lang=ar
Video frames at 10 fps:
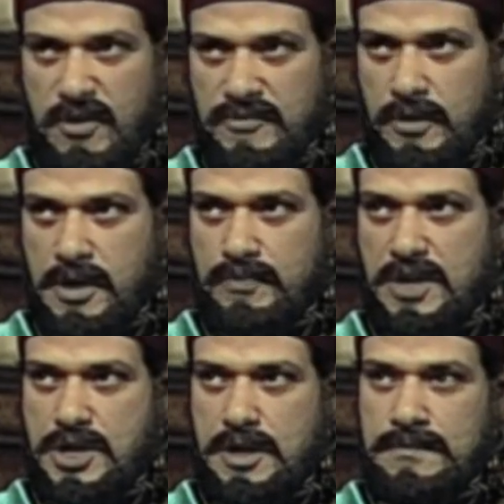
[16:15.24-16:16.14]
اتفضل رياض
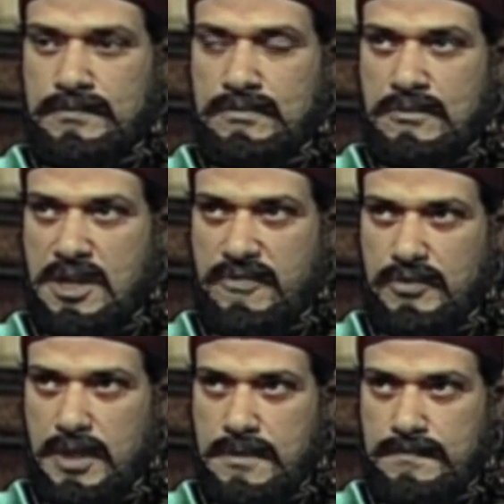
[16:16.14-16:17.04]
بيشي
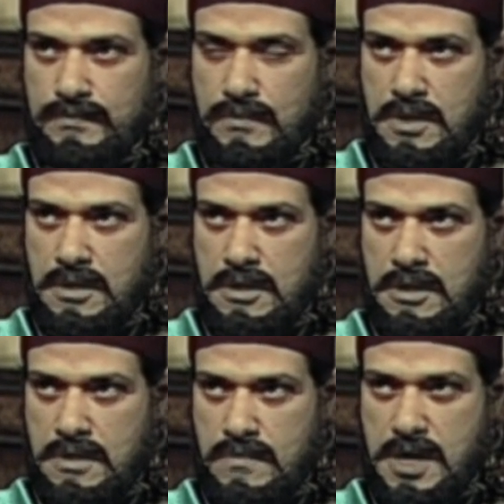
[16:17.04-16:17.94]
اتفضل
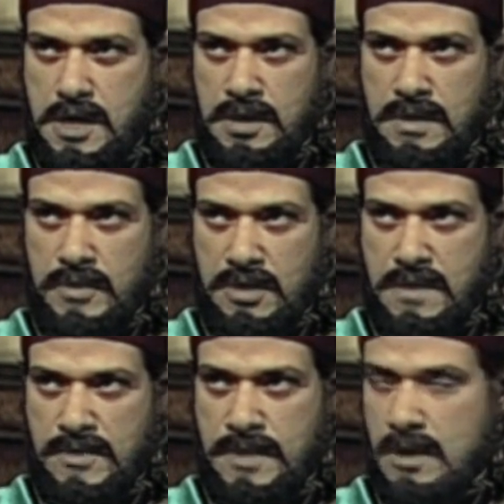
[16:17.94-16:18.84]
وانا هدبر
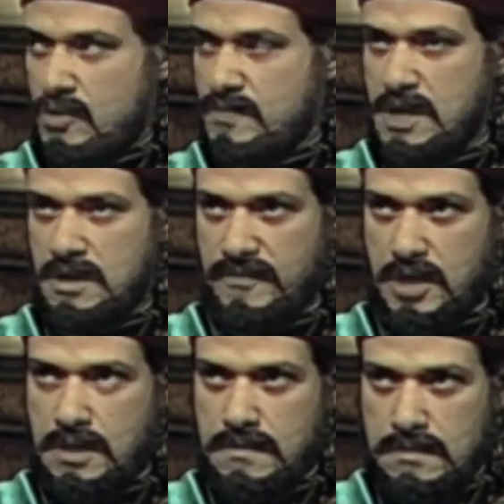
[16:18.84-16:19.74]
الامر مع عثمان
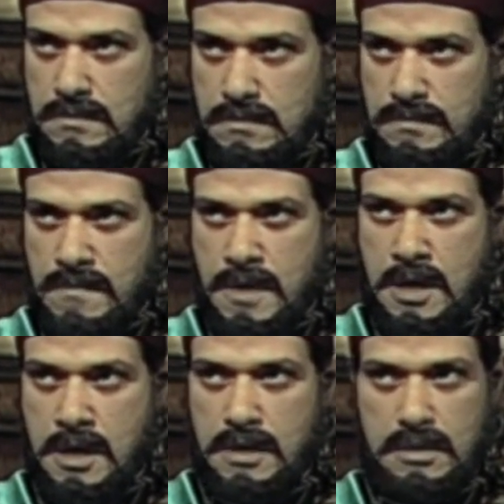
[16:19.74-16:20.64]
رفقي بما
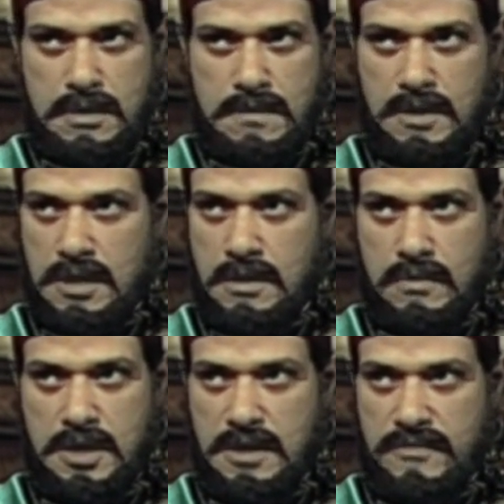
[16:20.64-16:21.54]
يليق مع
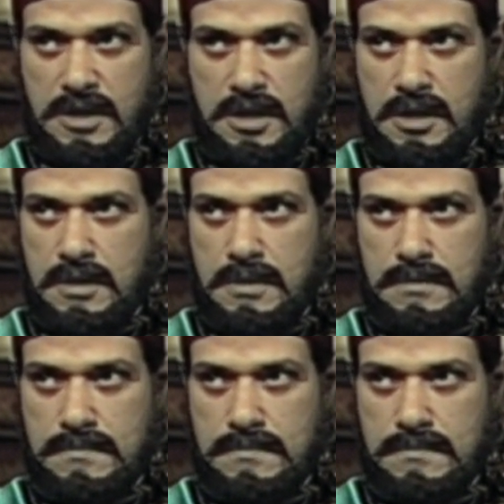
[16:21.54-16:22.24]
هؤلاء الفلاحين